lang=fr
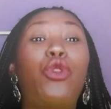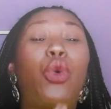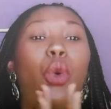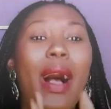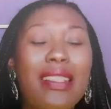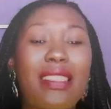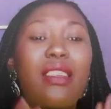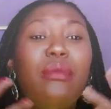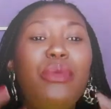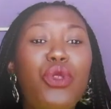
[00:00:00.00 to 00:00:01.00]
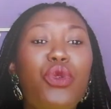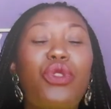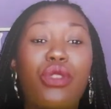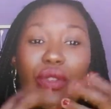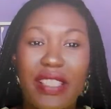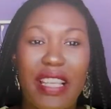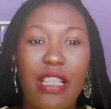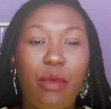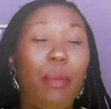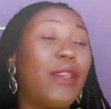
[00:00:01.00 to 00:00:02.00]
300 minutes
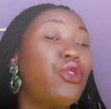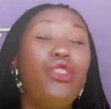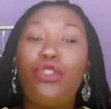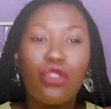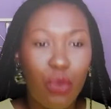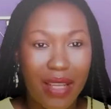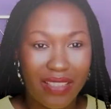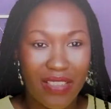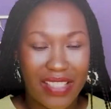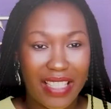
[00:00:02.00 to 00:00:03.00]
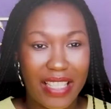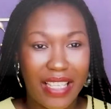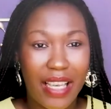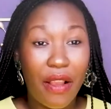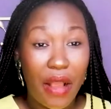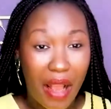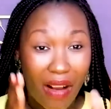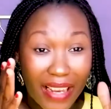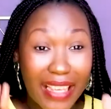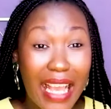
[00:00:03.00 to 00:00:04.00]
d'enseignement parce que je dois t'enseigner.
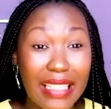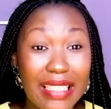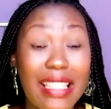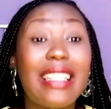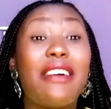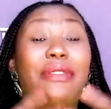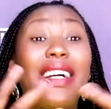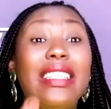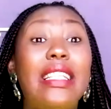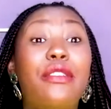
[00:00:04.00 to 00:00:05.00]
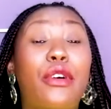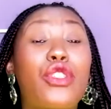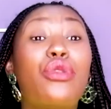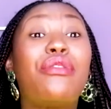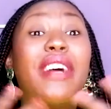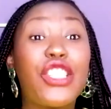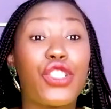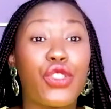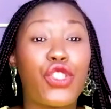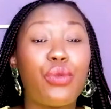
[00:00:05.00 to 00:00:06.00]
En réalité, la vraie délivrance, le vrai
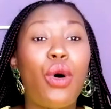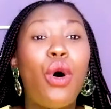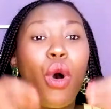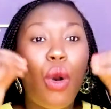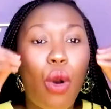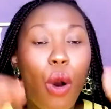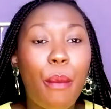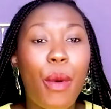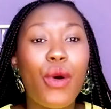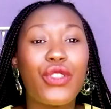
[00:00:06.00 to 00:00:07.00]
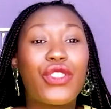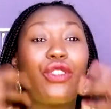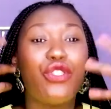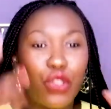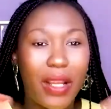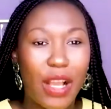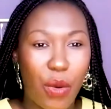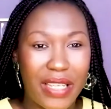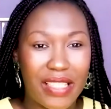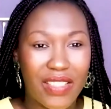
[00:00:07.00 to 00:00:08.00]
changement commence quand tu as la
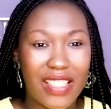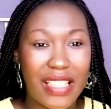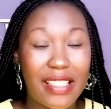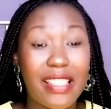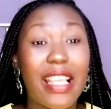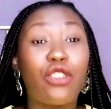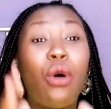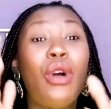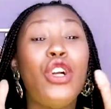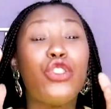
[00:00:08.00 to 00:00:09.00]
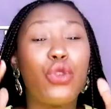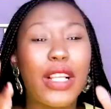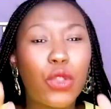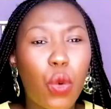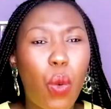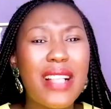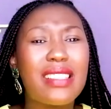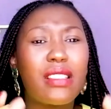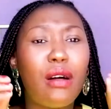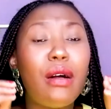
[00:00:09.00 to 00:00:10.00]
connaissance nécessaire. Donc, tu as
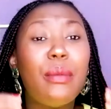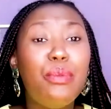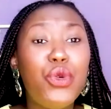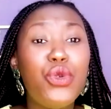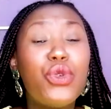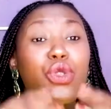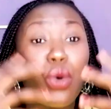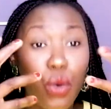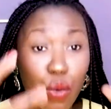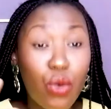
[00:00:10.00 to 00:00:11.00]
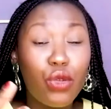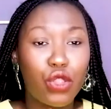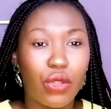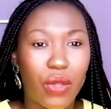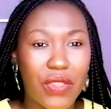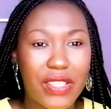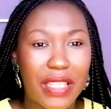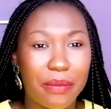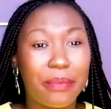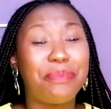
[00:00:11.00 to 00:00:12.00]
300 minutes où je t'enseigne.